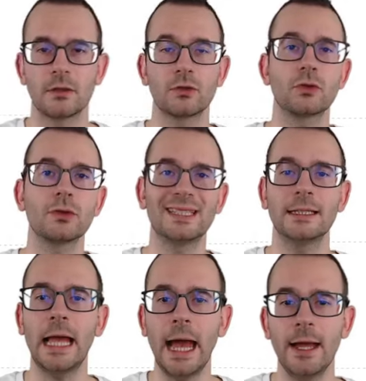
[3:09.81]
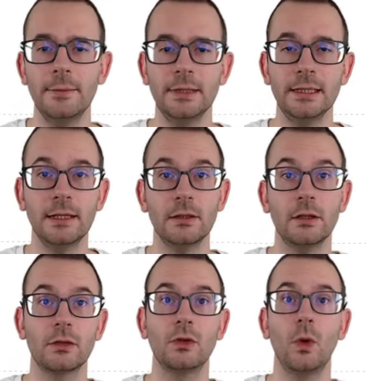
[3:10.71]
Dans ce concept AMD
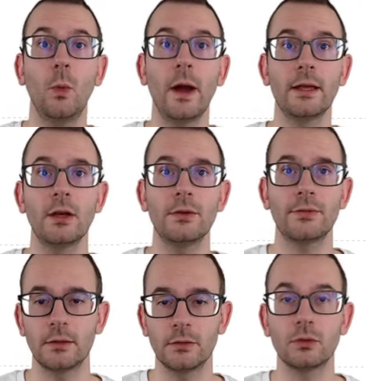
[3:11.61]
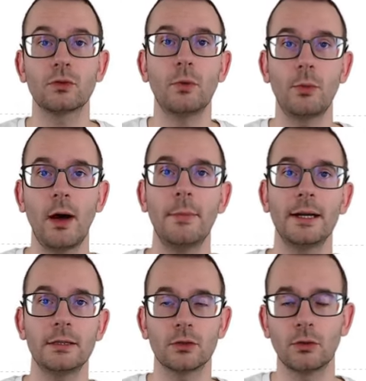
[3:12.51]
d'ailleurs de Wyckoff, hein, dont on pourra
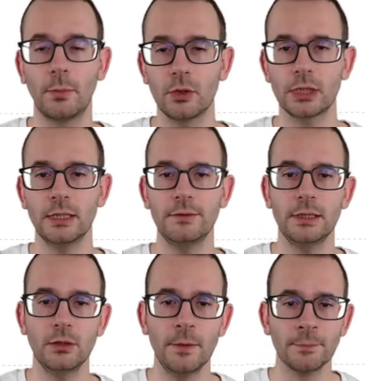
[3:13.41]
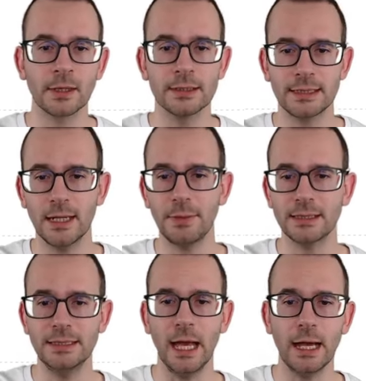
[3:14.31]
parler dans de prochaines vidéos, c'est la
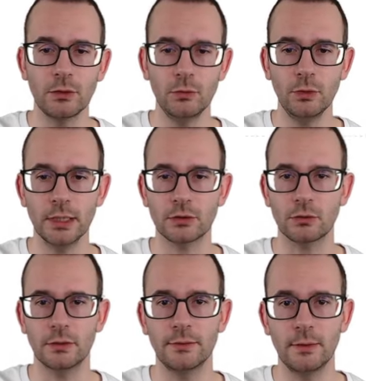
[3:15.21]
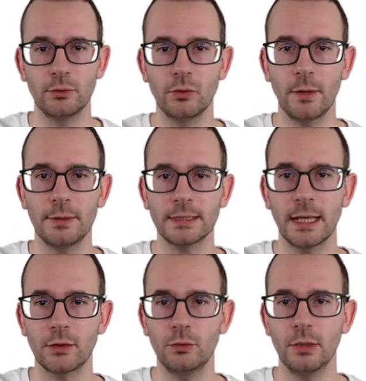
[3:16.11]
partie accumulation. Il va plutôt appeler ça
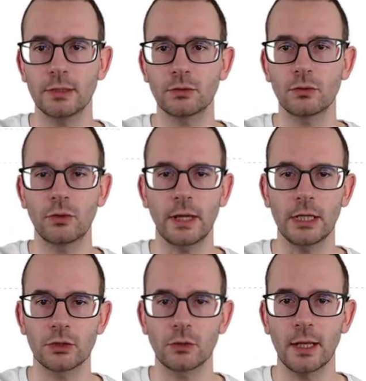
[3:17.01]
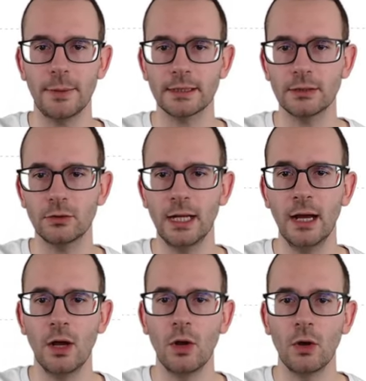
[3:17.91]
accumulation que range. Donc à partir de là,
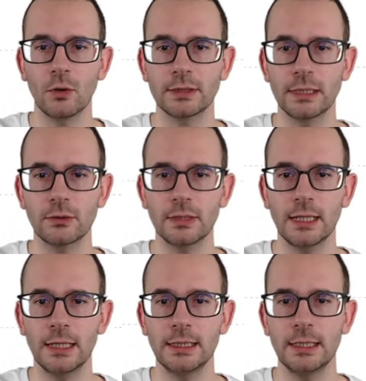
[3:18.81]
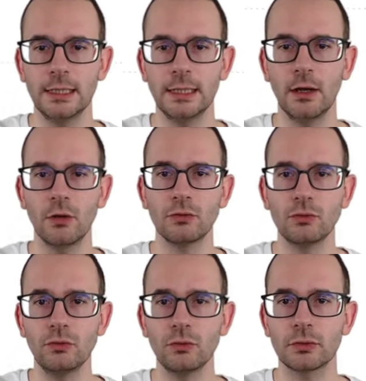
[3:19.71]
on sait qu'on a la liquidité en
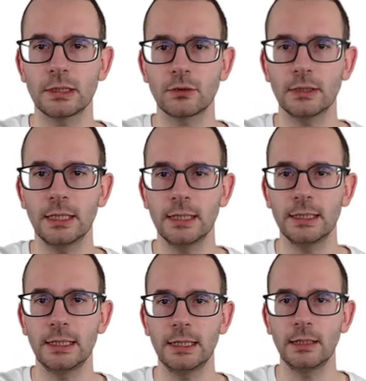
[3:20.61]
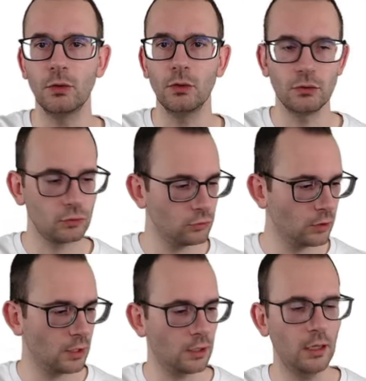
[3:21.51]
dessous, on sait qu'on a la liquidité au-dessus
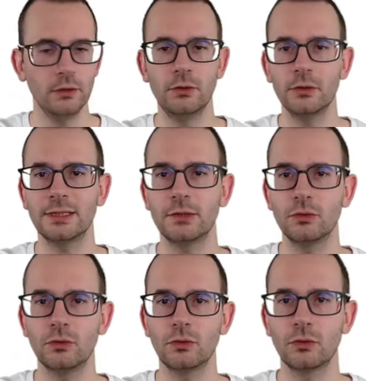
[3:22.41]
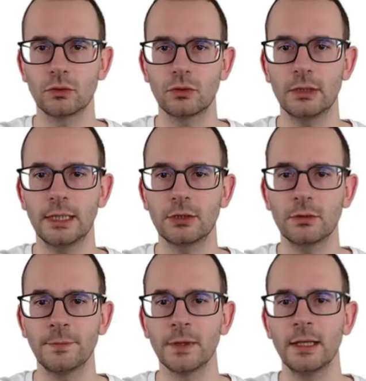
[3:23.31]
euh, de cette zone de
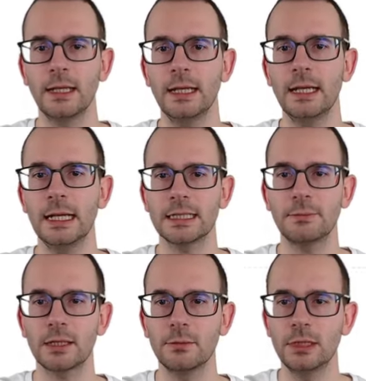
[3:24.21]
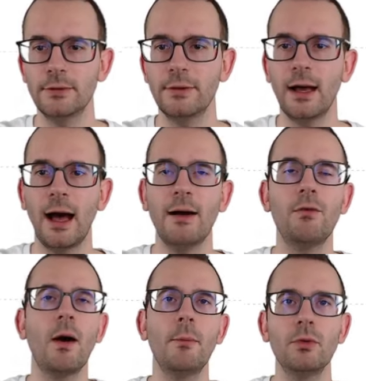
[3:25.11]
consolidation et la smart money va
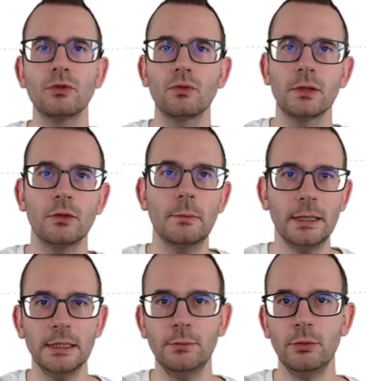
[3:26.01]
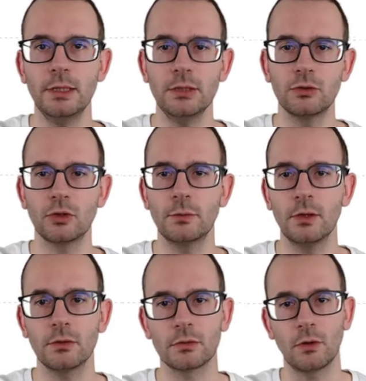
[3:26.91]
avoir besoin de manipuler
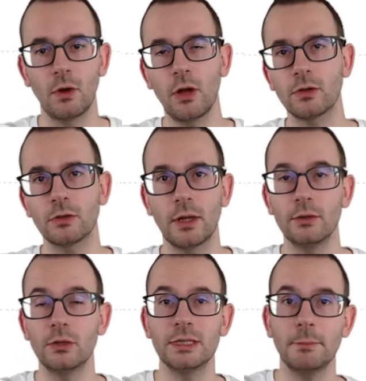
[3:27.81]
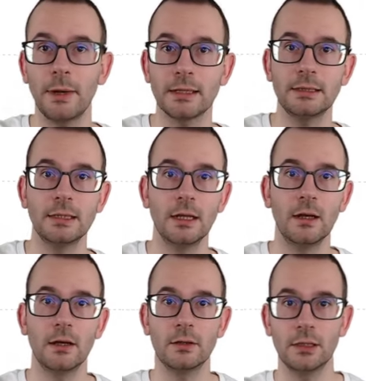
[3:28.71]
justement, donc on rentre dans la deuxième partie
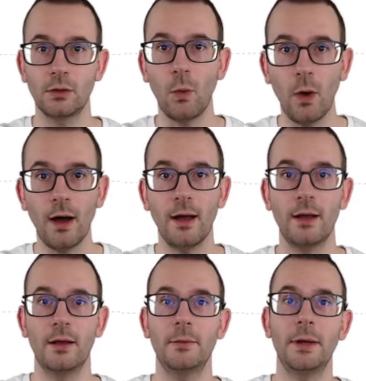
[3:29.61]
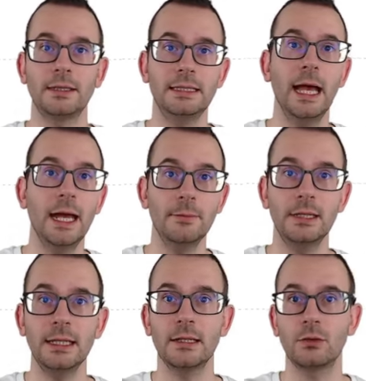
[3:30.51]
des trois euh, parties AMD,
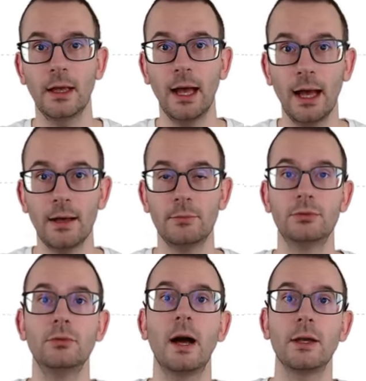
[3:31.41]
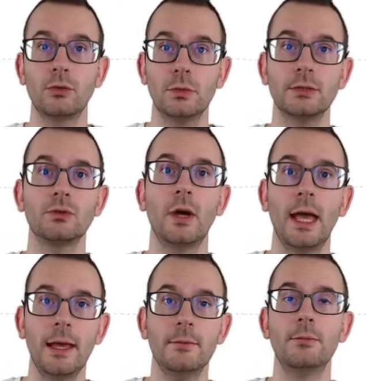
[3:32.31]
hein. donc A pour accumulation,
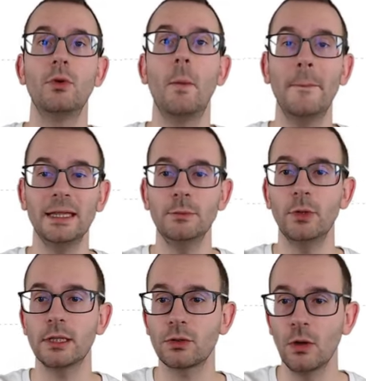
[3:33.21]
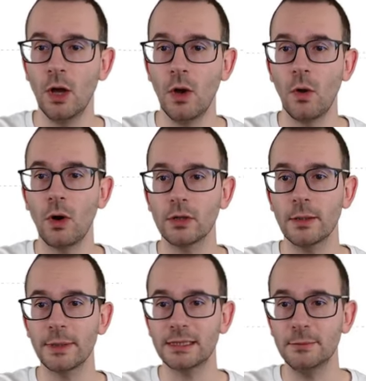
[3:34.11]
M pour manipulation, on rentre dans
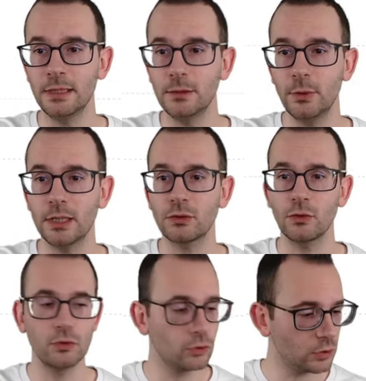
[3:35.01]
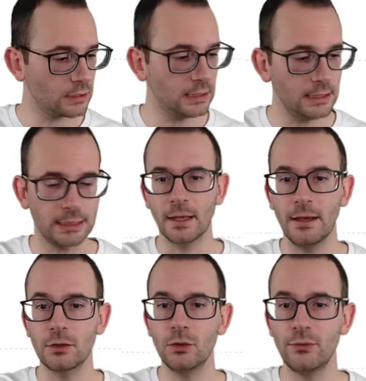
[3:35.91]
la partie manipulation juste ici,
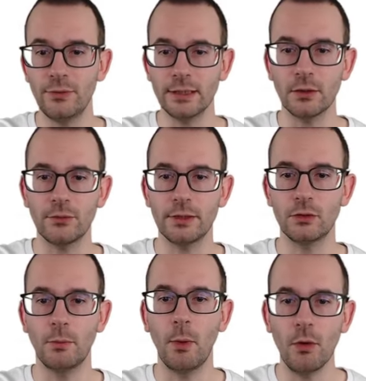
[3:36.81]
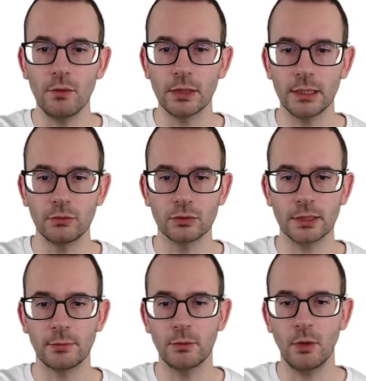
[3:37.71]
avec le fait en fait de provoquer tout
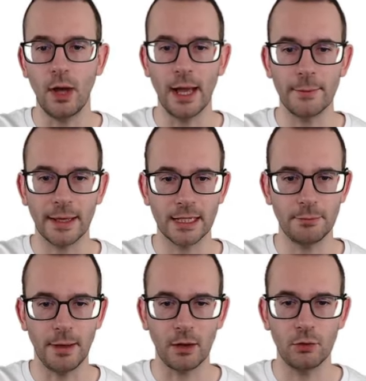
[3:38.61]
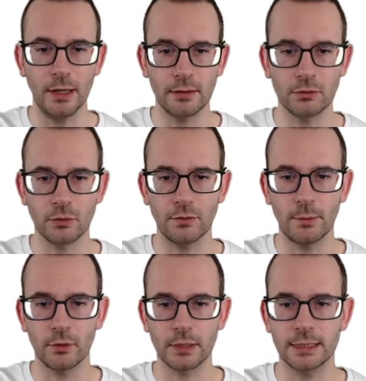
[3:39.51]
simplement un break par le bas, donc on va
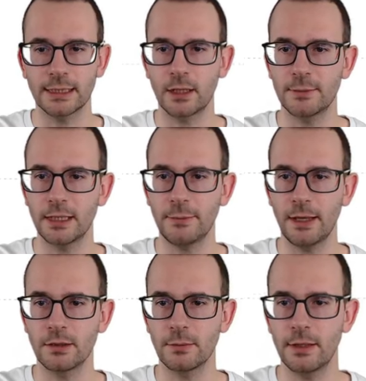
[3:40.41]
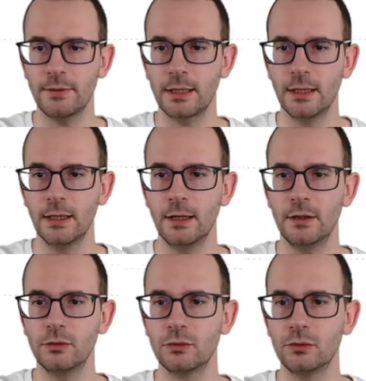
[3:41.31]
montrer ça comme ça par exemple avec
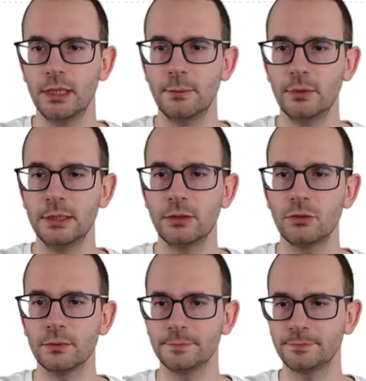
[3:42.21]
euh, du coup des positions